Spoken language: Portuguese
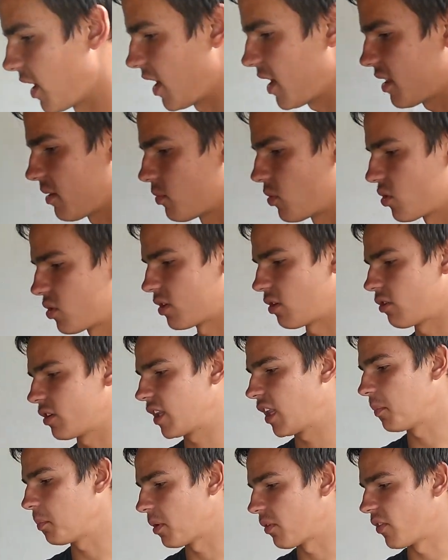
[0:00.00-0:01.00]
é essa, mostrar o
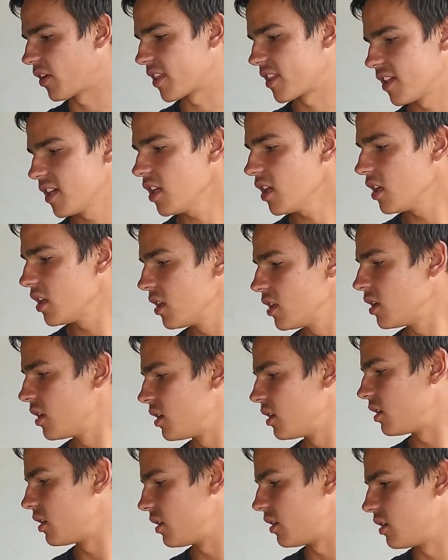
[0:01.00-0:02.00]
que tem pra fazer.
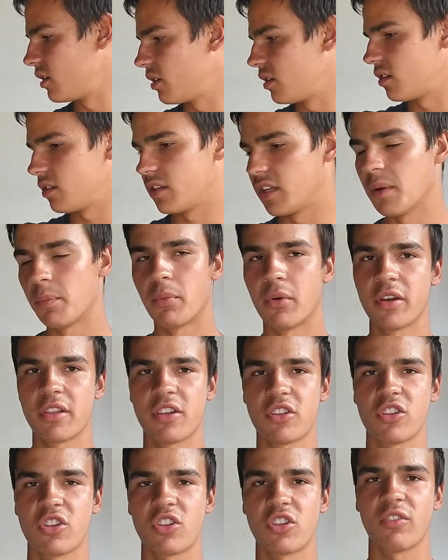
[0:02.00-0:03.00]
Depois
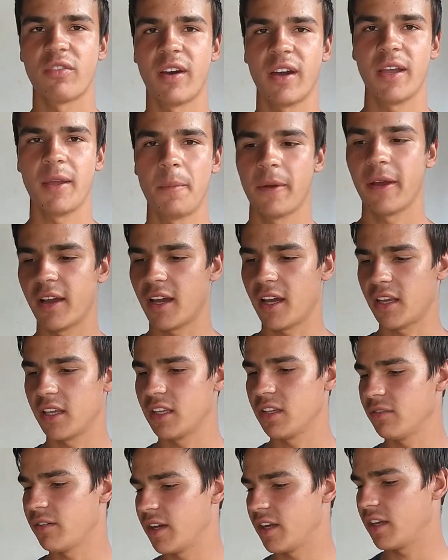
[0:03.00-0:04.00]
a gente vai pegar
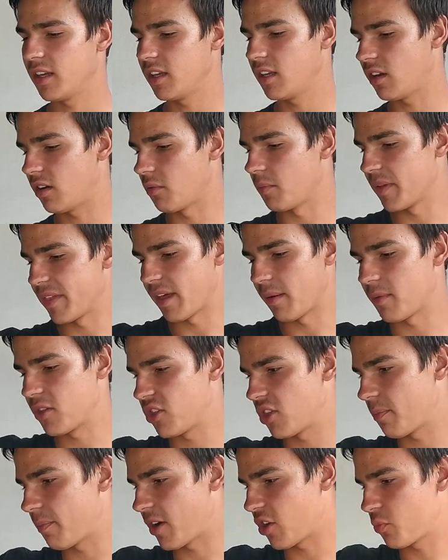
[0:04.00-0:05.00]
aqui e vai começar a
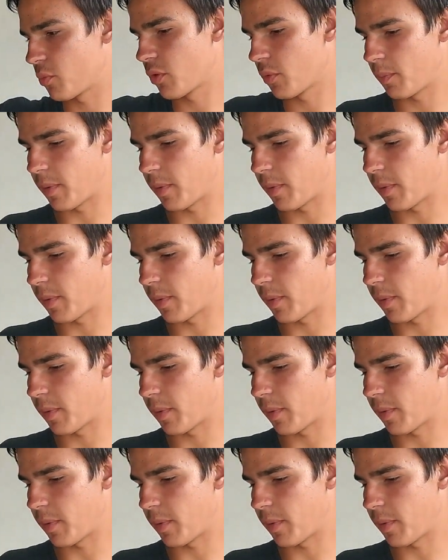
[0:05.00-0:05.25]
mexer parte por